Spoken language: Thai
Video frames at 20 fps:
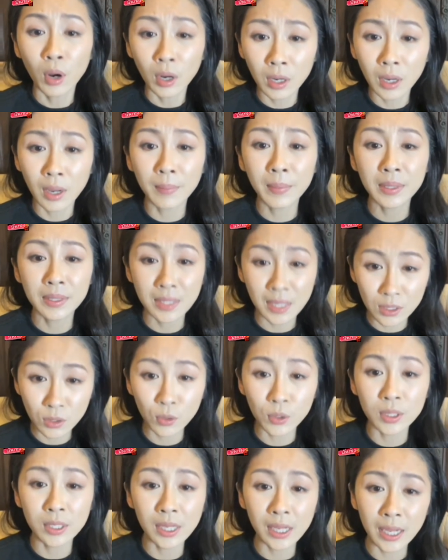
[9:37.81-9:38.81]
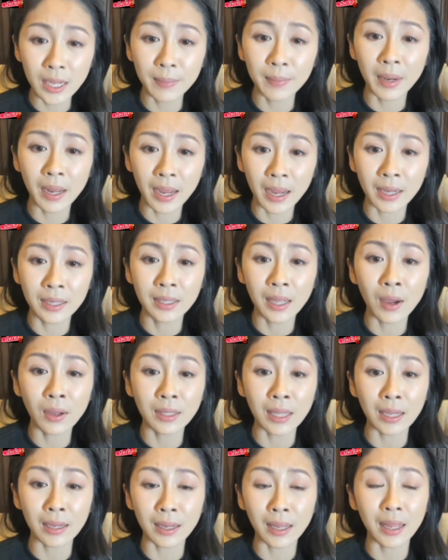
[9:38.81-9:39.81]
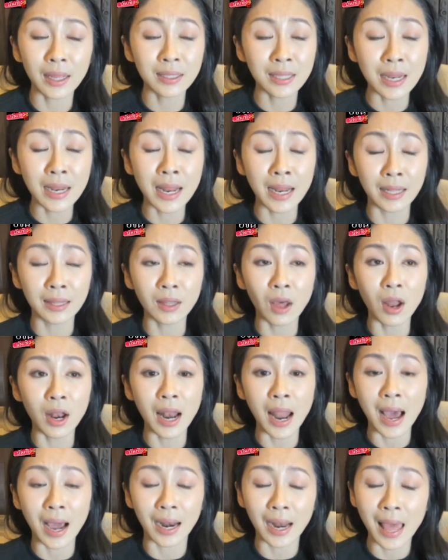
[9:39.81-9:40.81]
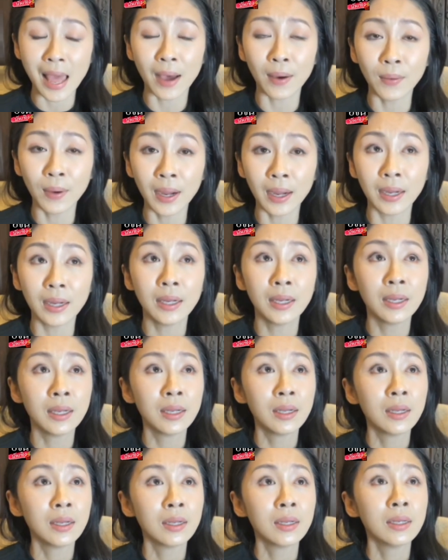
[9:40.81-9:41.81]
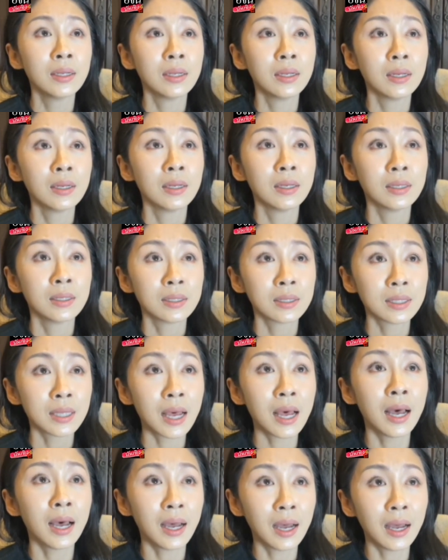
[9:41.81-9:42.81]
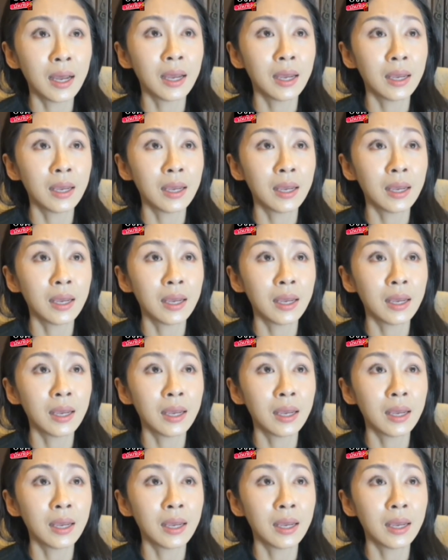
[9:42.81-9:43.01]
บนเรือมีเสื้อชูชีพนะแต่ฉันเห็นตอนหลังแล้วอ่ะใช่